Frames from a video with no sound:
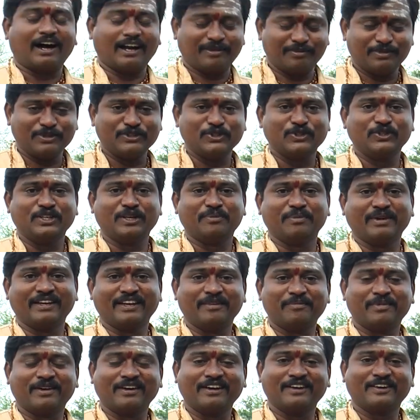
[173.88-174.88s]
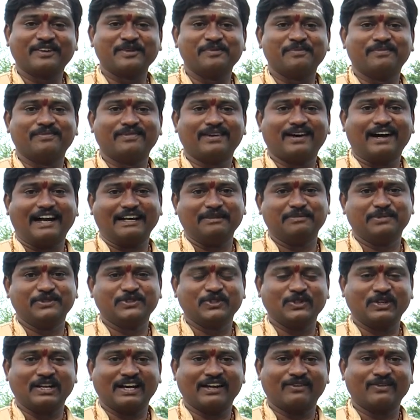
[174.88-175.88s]
அன்பு ஜோதிடமை என்பவர்களுக்கும் அன்பு
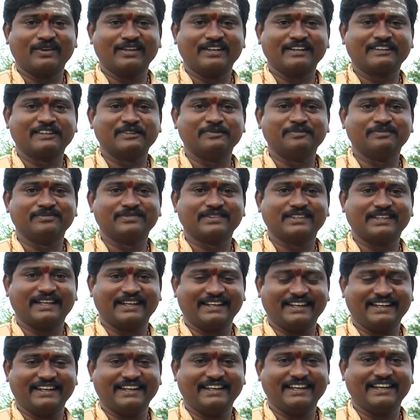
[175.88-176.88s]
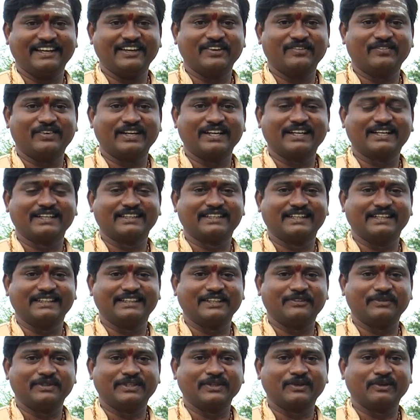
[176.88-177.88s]
ஜோதிட ஆர்வலருக்கும் என் இனிய வணக்கத்தினை
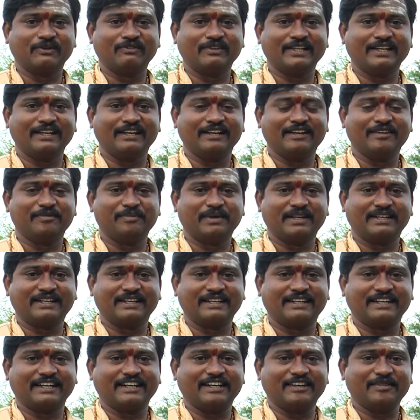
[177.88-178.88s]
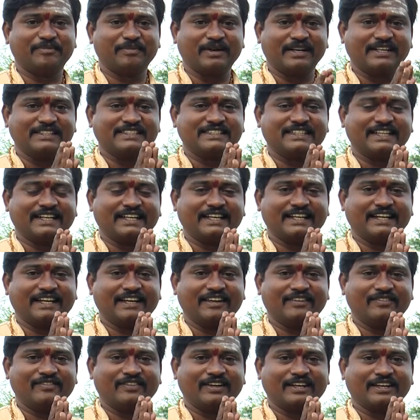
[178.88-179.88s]
தெரிவித்துக் கொள்வதில் மற்றற்ற மகிழ்ச்சி
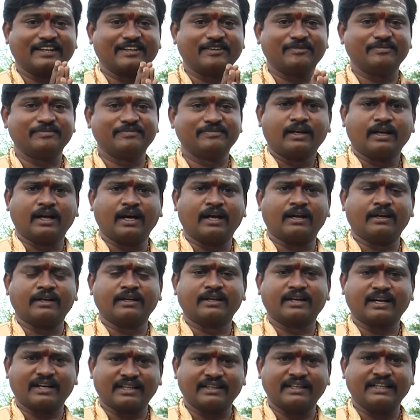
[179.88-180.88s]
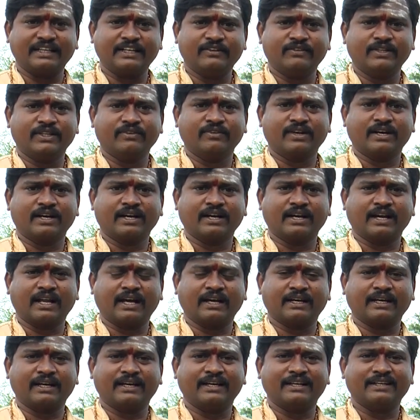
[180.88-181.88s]
அடைகிறேன் வணக்கம் நான் கடந்த இருபது
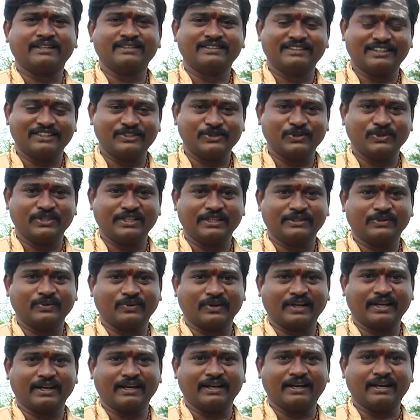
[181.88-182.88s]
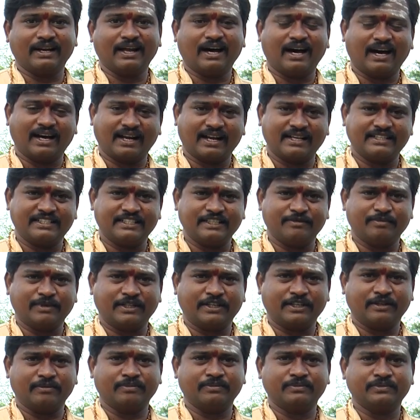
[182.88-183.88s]
வருடங்களாக இந்த ஜோதிடத் துறையில் ஆராய்ச்சி
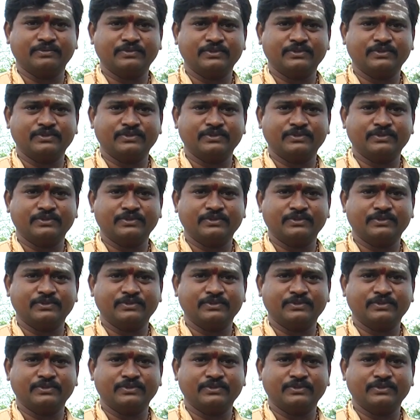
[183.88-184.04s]
மற்றும்